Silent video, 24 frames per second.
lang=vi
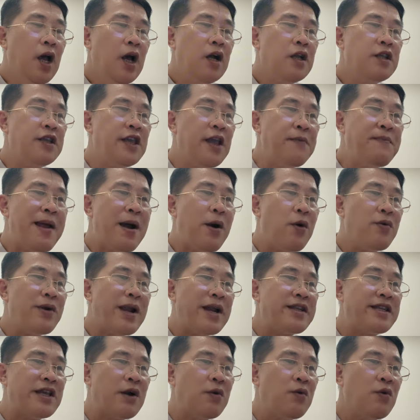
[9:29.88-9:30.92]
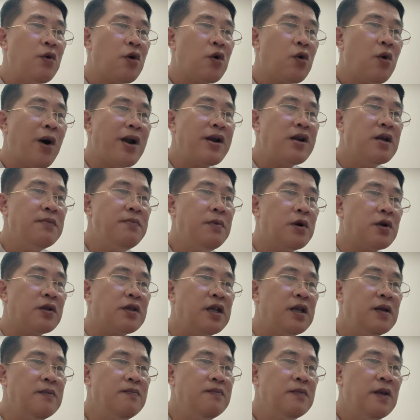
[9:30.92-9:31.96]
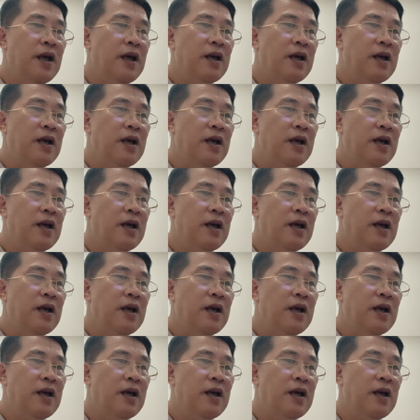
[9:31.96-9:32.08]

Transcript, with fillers: diễn hào lạnh giọng quát lớn một tiếng,